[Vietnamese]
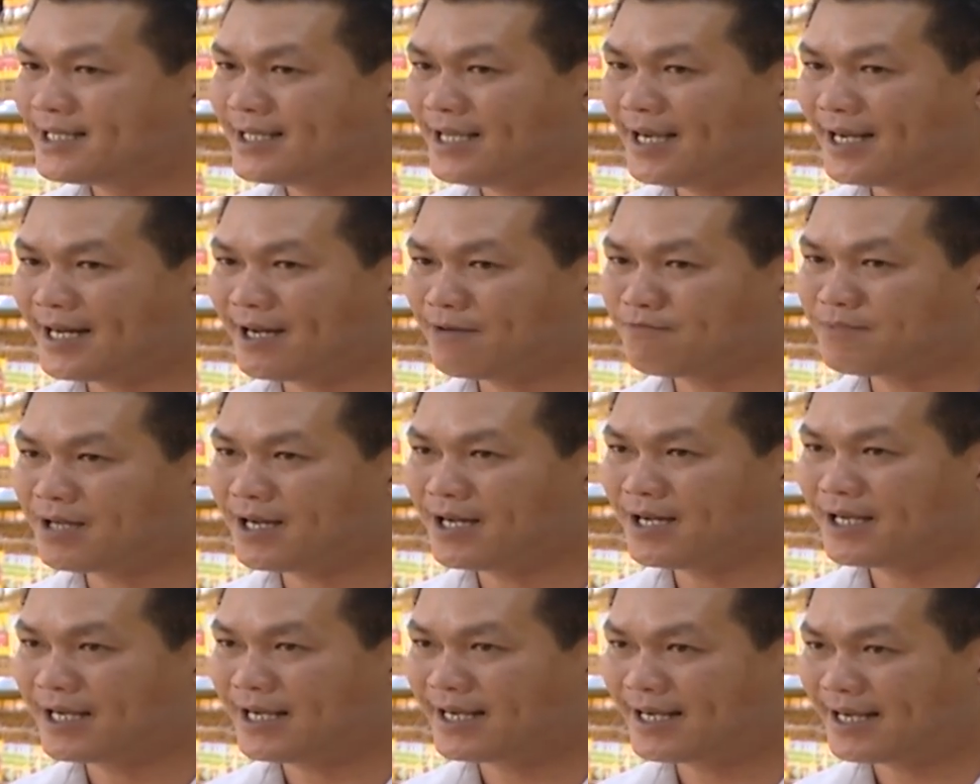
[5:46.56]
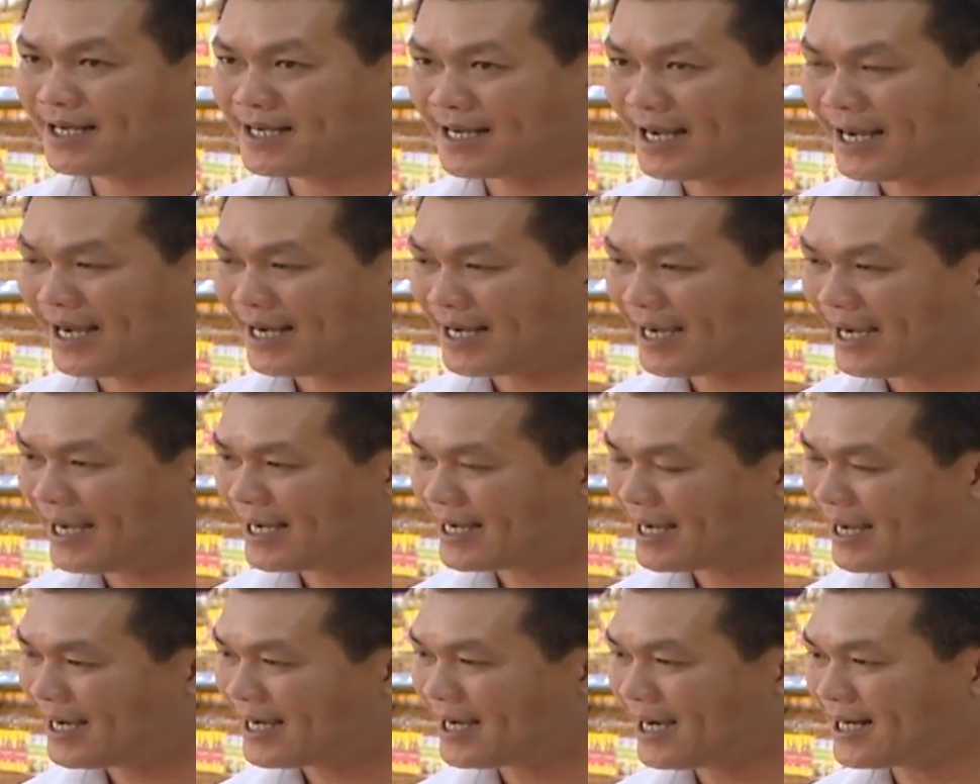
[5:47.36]
và đồng thời càng
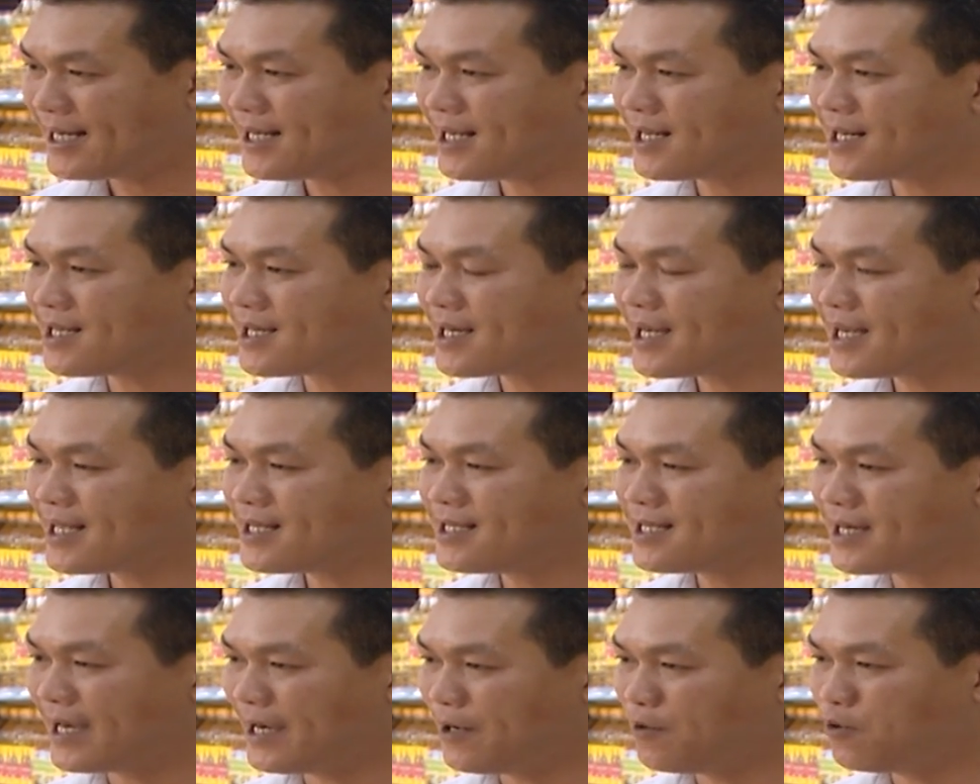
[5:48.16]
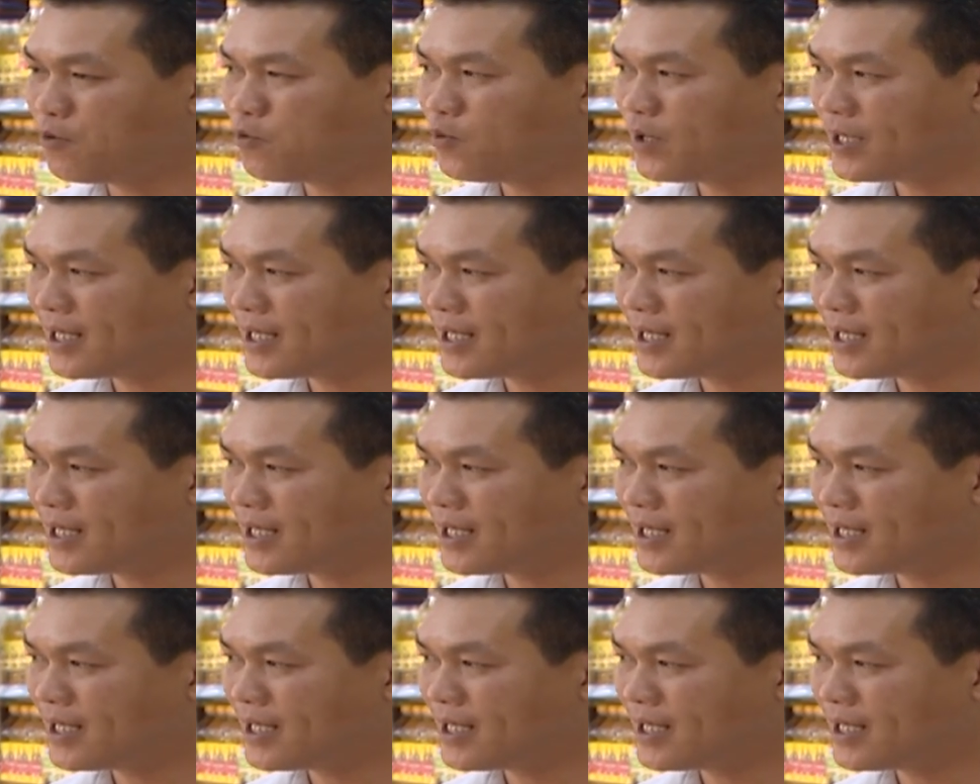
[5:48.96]
ngày càng khẳng định được cái thương hiệu